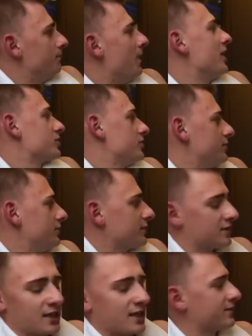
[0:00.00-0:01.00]
Маш,
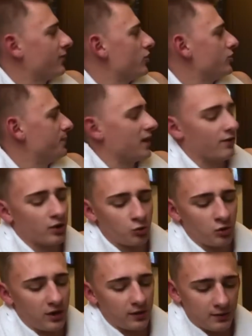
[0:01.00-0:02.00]
связать своего белого
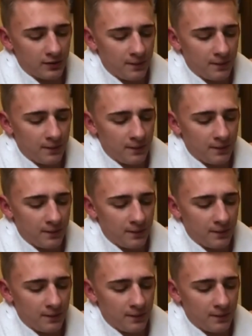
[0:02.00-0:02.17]
друга.